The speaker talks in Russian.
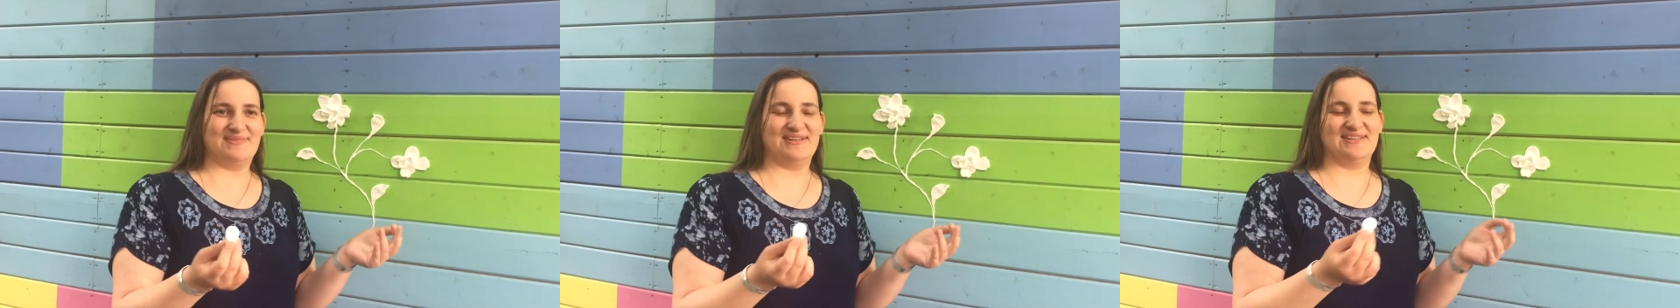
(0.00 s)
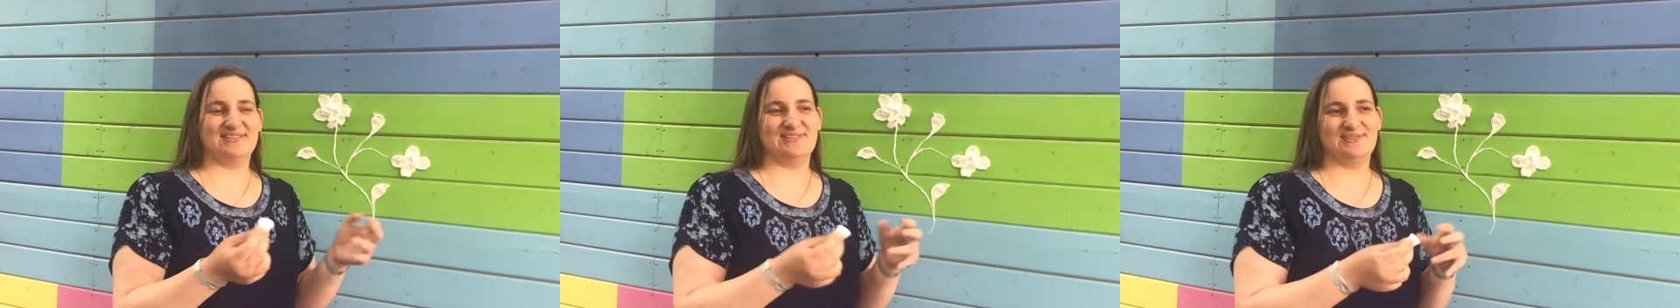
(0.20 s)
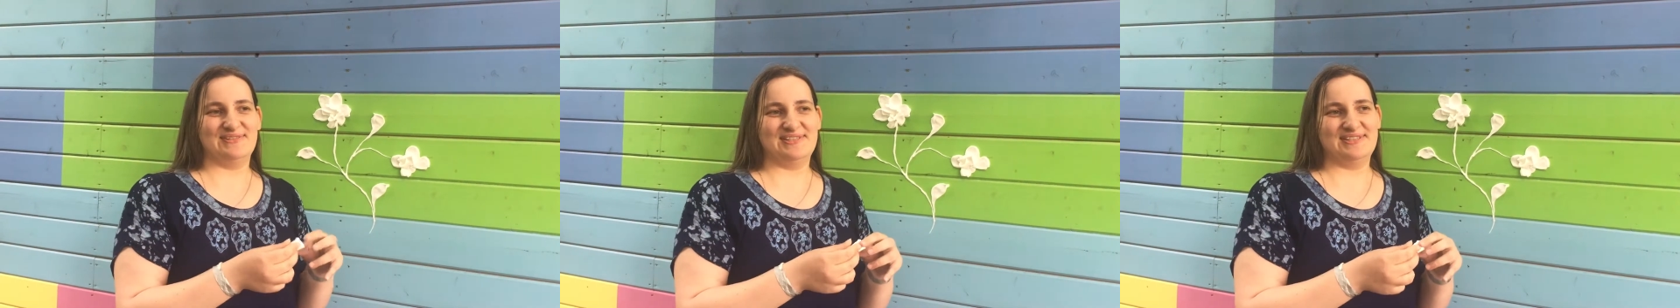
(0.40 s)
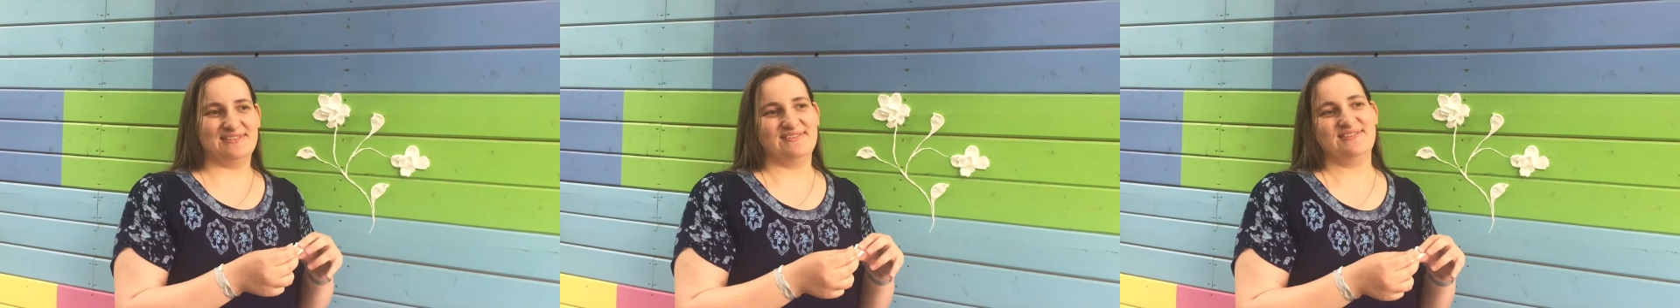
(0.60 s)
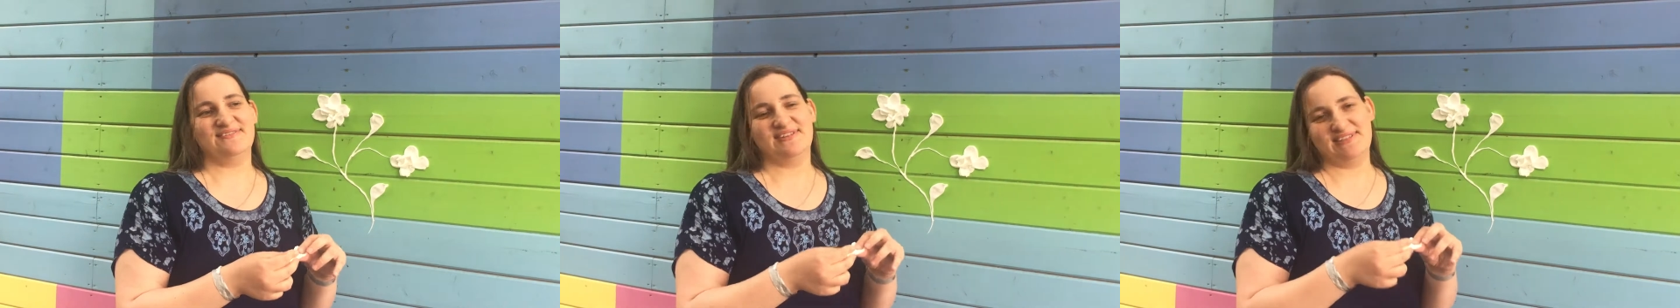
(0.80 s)

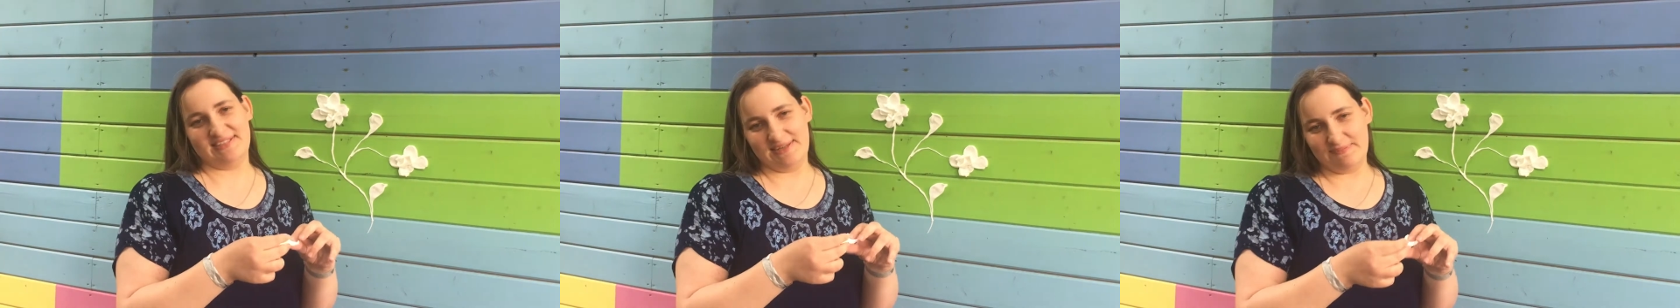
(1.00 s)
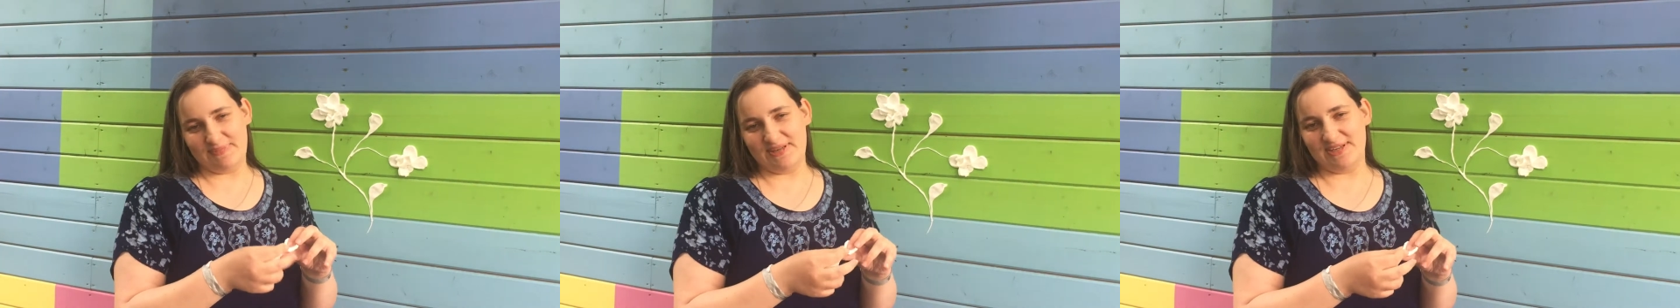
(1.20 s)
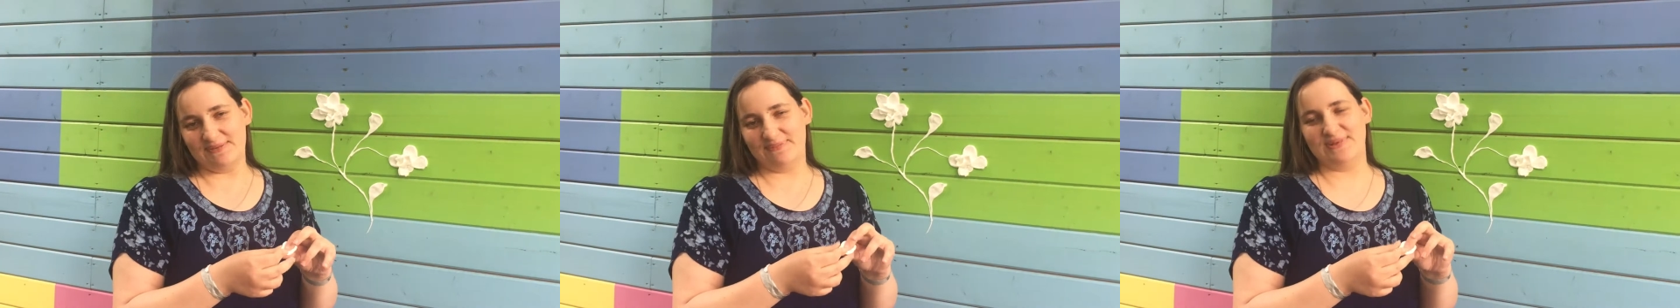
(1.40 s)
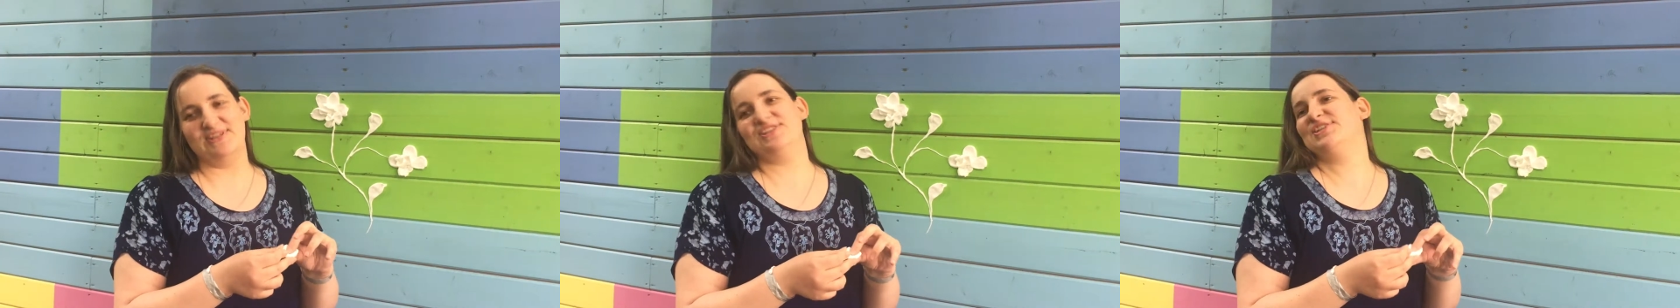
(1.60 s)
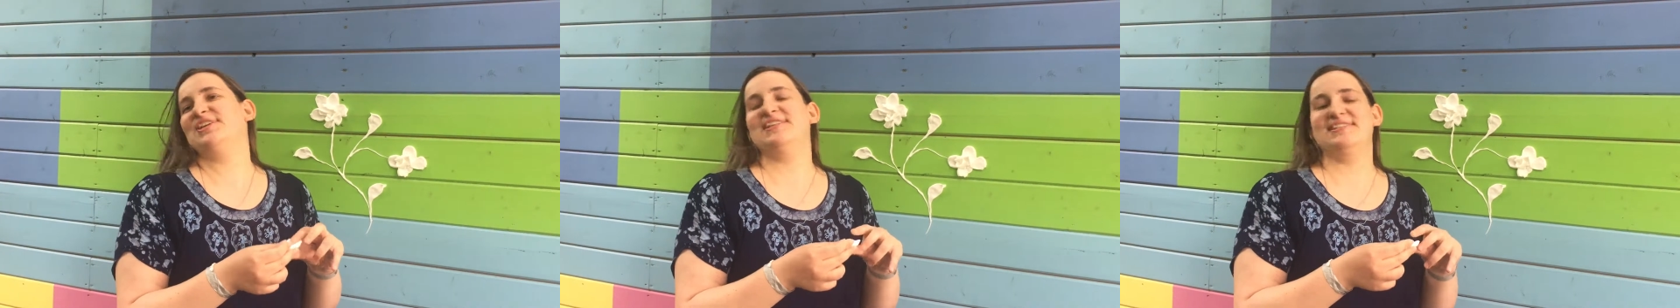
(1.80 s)
проконсультировать вас, или
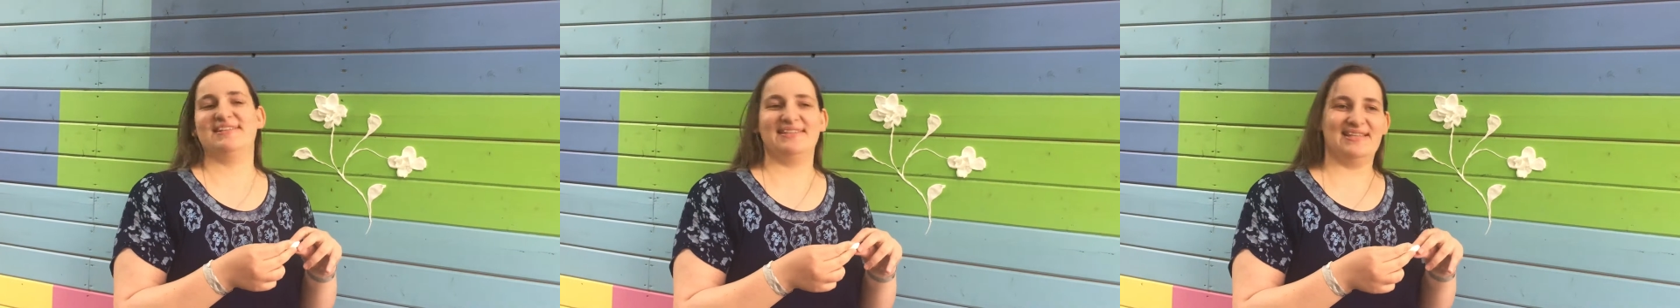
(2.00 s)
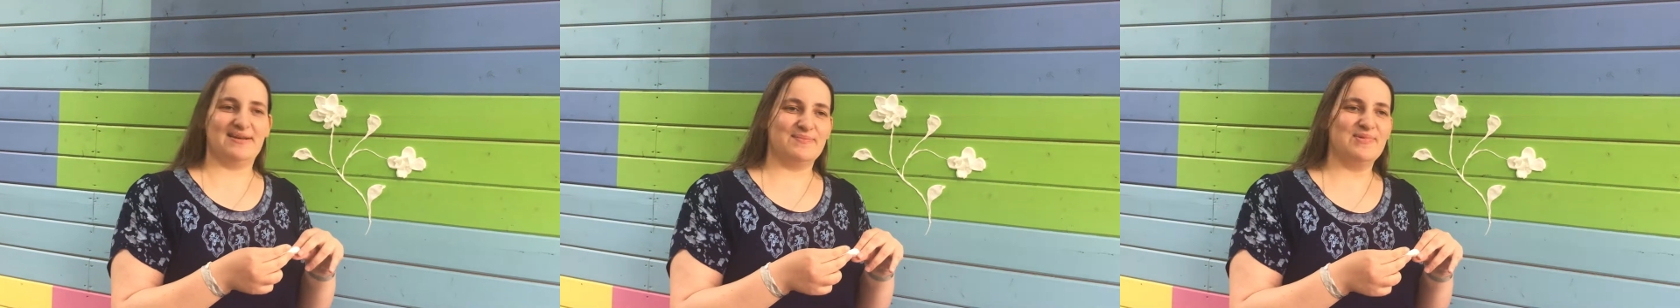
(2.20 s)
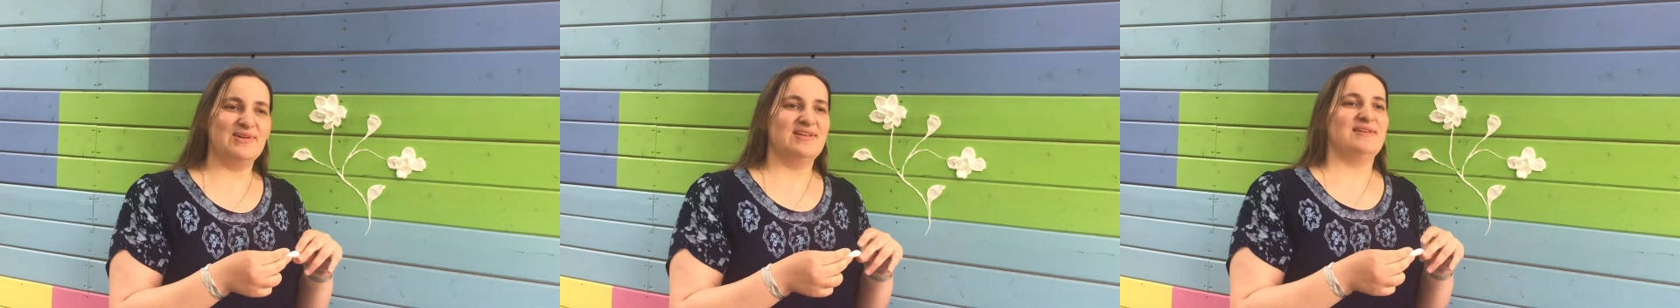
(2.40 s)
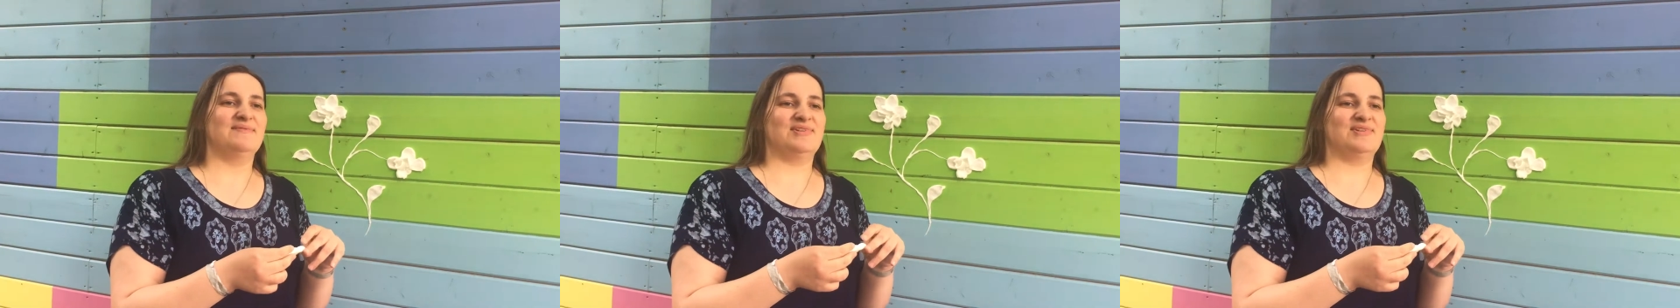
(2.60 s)
приезжайте к нам